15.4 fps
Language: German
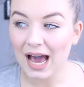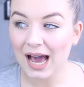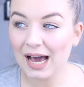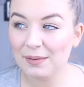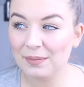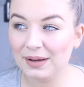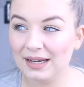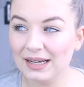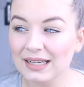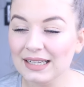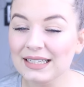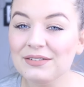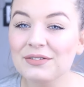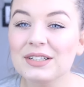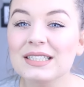Aber
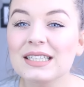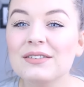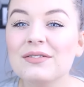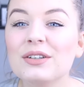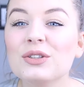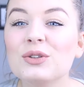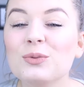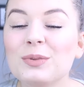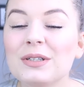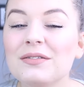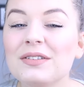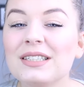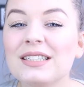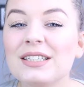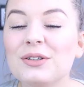ich finde es einfach
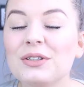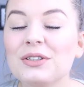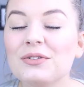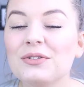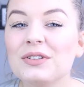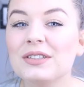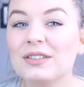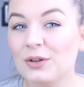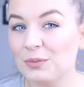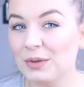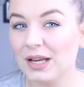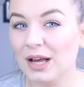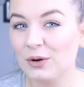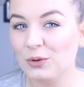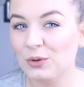super wichtig und ich finde es auch
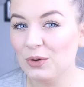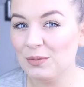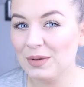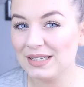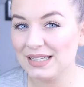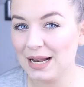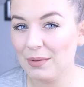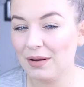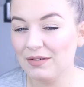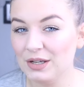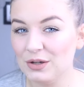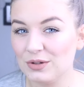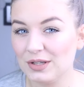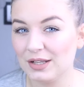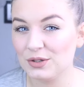mega cool, mir selber
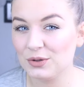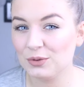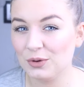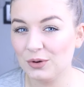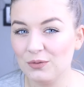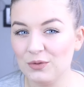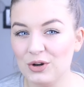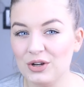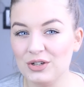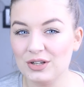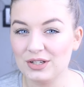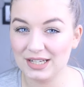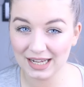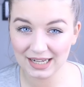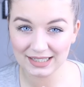Videos anzugucken, wo
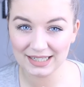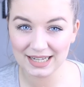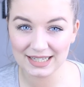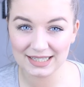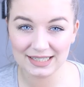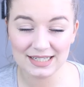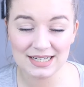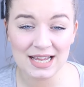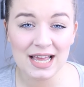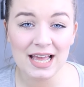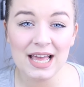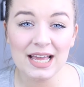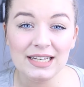Leute Sachen testen,